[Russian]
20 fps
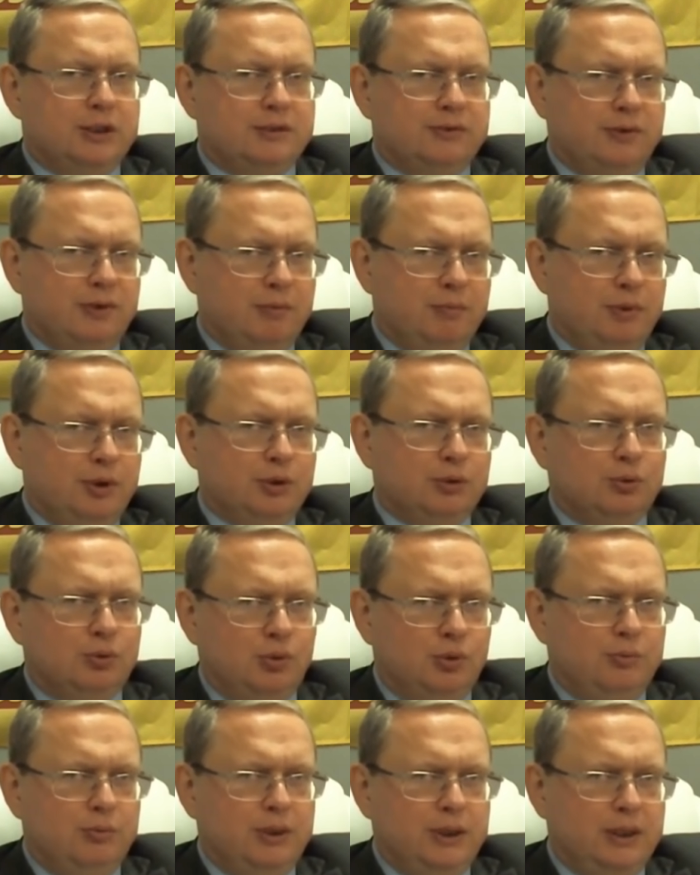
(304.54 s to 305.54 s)
в обменку
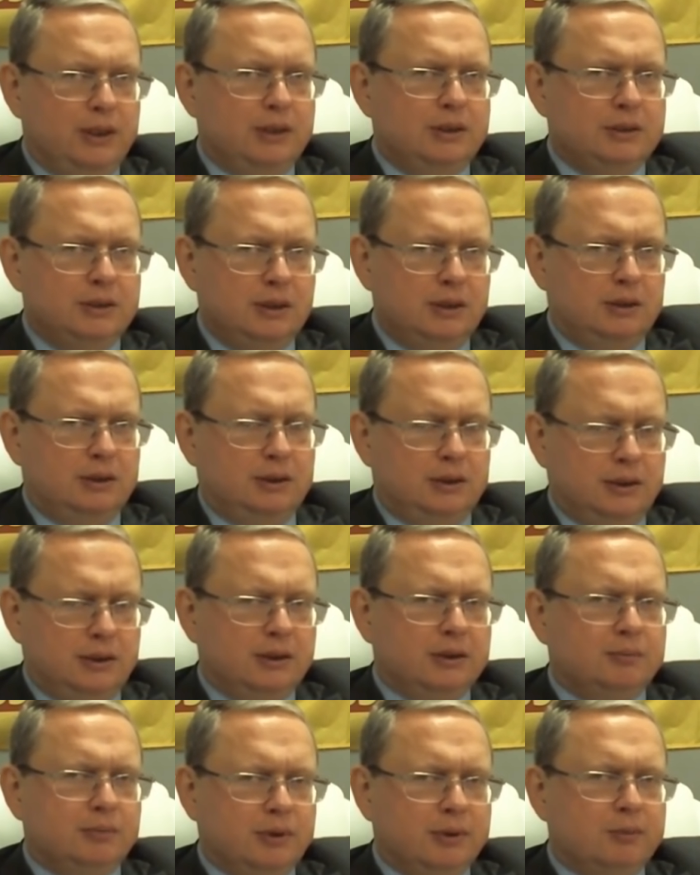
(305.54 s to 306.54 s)
и менять деньги,
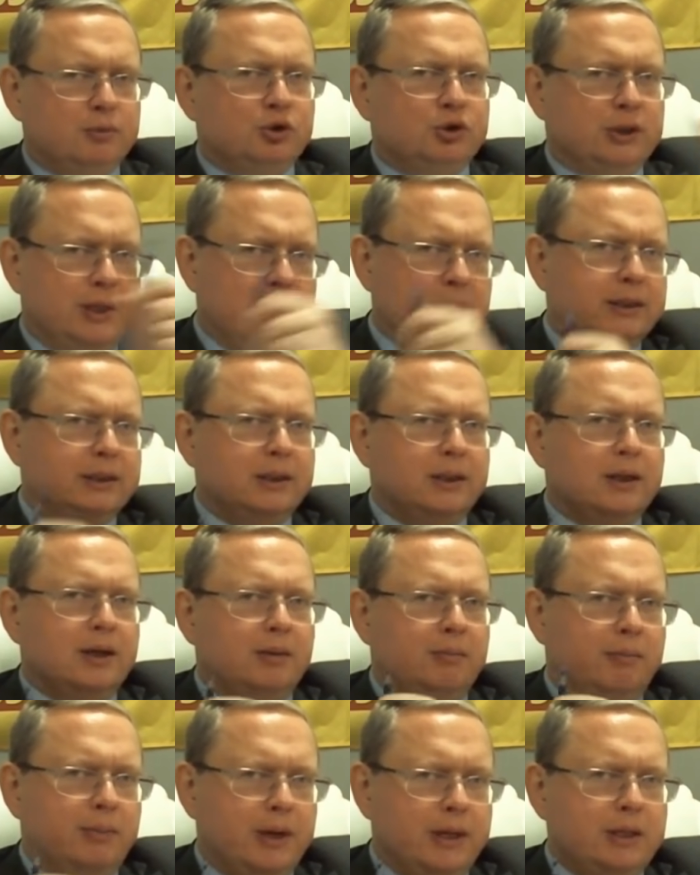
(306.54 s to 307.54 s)
да, потому что это
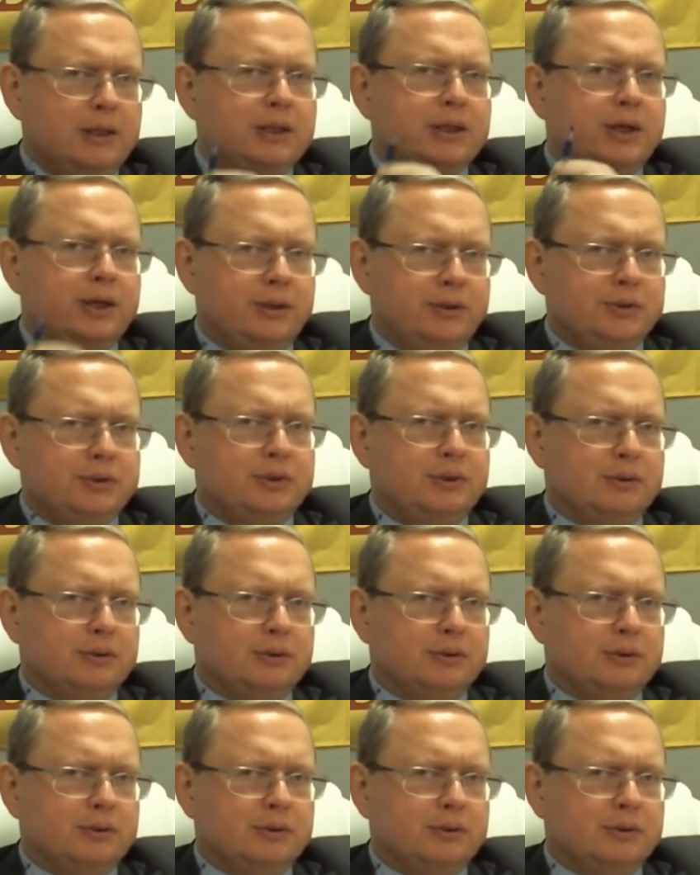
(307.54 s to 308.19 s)
мои риски.